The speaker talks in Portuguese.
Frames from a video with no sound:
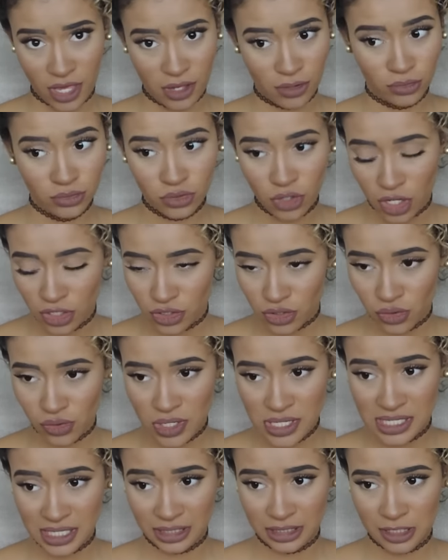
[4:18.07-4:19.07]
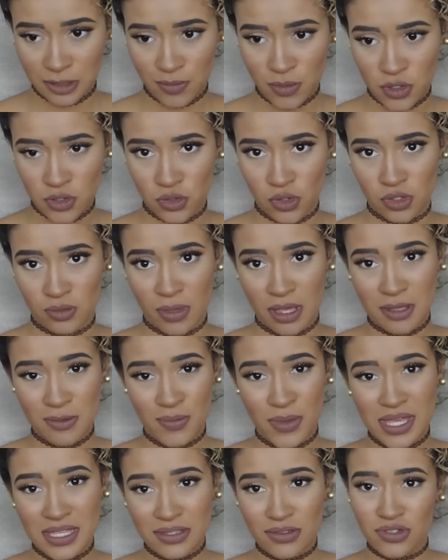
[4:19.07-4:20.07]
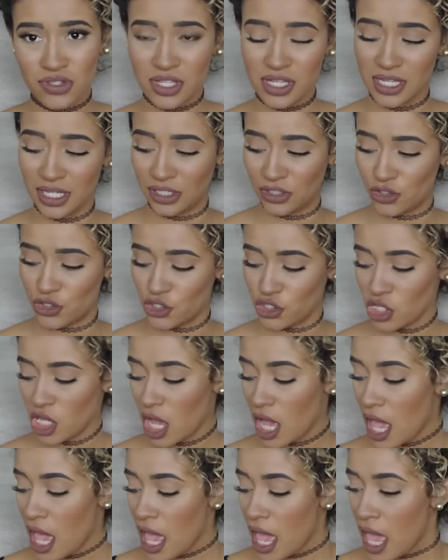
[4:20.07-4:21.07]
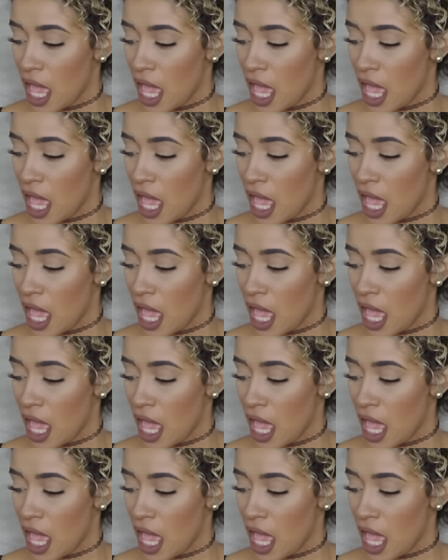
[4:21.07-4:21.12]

fiquei com dó de excluir certas pessoas, mas pensa o seguinte: